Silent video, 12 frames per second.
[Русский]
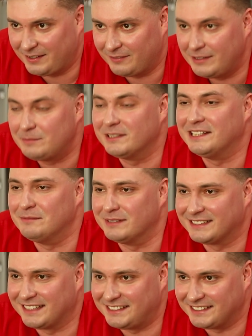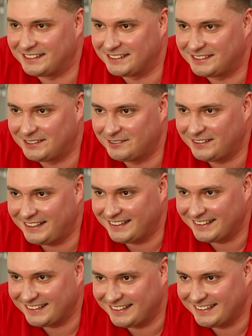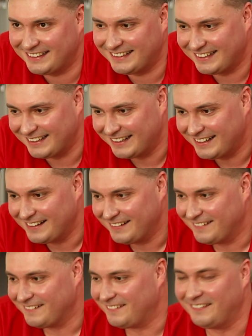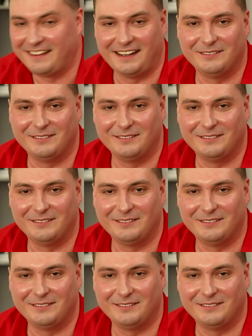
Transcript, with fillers: выплыли мы, значит, из строя угу. на